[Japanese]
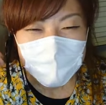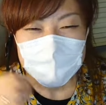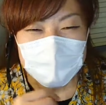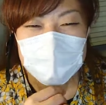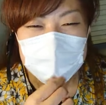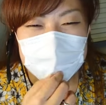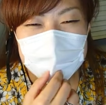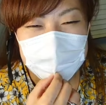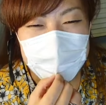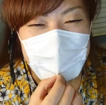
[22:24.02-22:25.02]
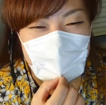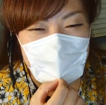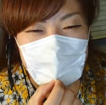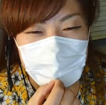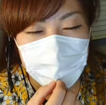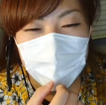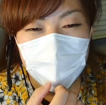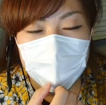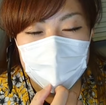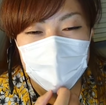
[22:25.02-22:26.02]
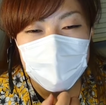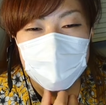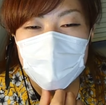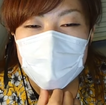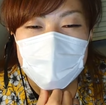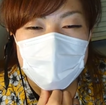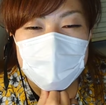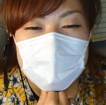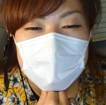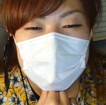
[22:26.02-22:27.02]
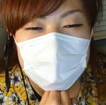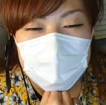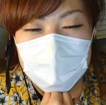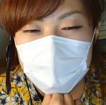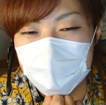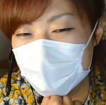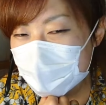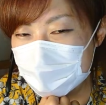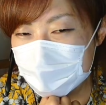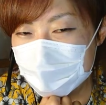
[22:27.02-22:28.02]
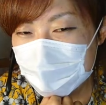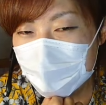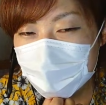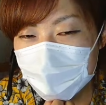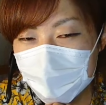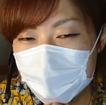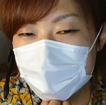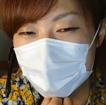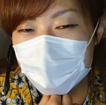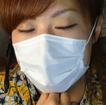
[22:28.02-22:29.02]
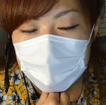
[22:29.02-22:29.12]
そうそうそうそうとかほら自分のオリジナルで好きな柄で作りたいとかあるじゃん